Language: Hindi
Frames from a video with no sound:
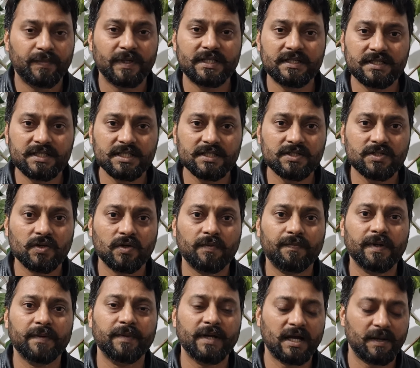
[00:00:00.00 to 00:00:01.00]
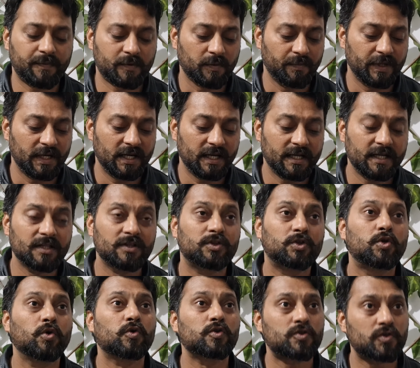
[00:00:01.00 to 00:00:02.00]
पच्चीस सौ रुपये में आपको मिलेगी
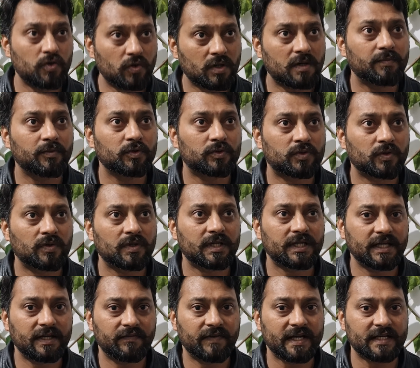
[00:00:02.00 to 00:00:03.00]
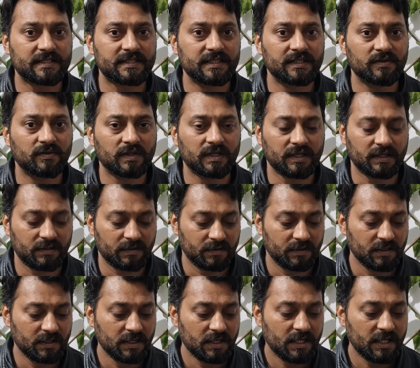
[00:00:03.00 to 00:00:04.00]
दो सौ कबूतरों की ये वैक्सीन होगी
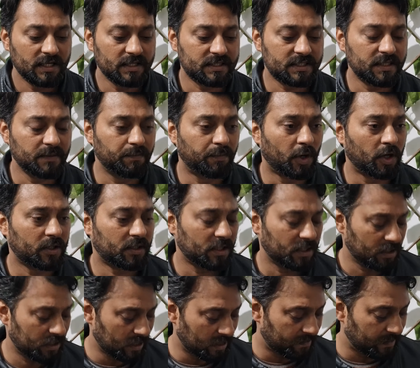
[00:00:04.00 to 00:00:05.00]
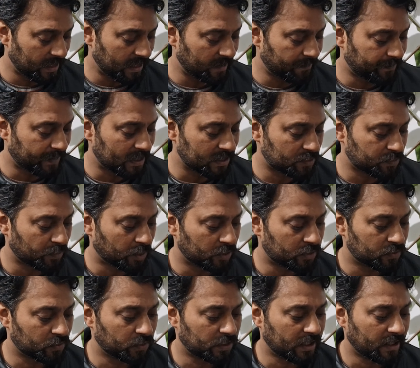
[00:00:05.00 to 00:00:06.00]
इसकी बॉटल हमारे पास
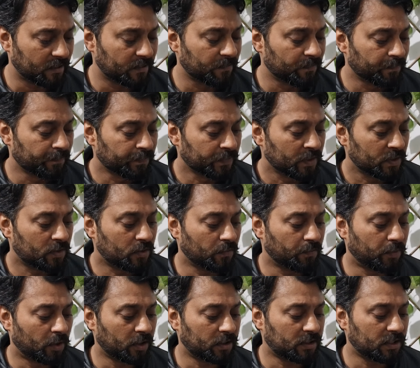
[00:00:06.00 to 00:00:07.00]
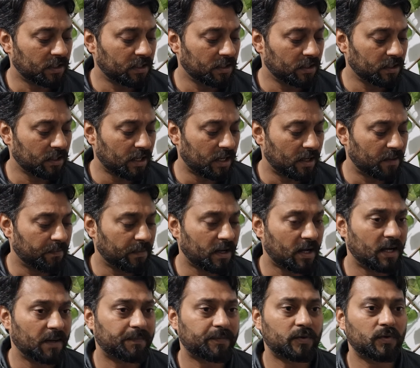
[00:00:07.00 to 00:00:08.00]
मौजूद है तो बॉटल हम
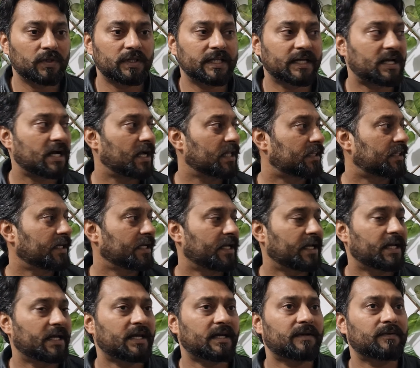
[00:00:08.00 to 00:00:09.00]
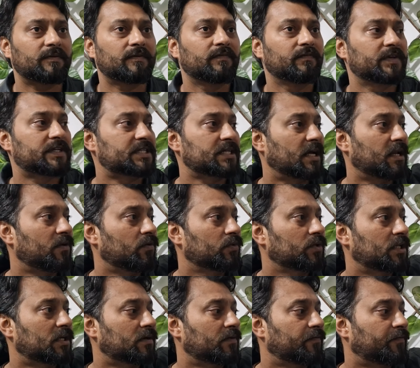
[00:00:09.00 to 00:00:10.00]
आपको दिखाते हैं विशाल
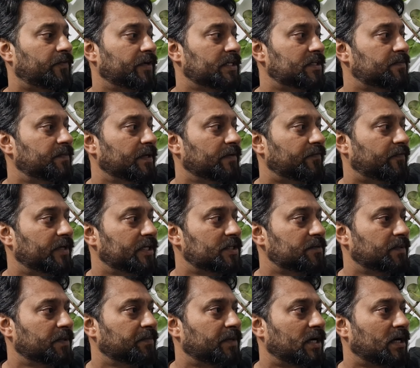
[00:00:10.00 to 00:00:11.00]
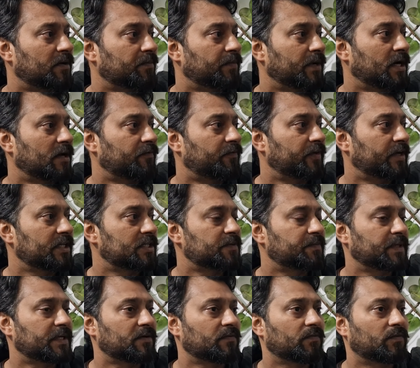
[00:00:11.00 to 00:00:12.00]
उधर फ्रिज में फ्रिज में बाहर बाहर फ्रिज
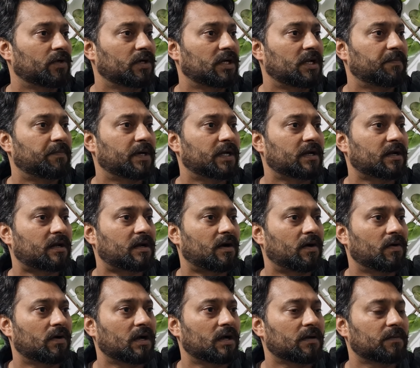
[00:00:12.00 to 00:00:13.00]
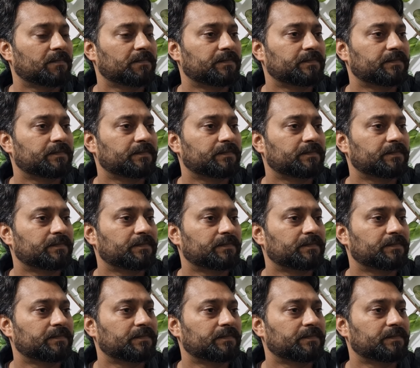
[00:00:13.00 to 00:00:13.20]
में वो डब्बा रखा होगा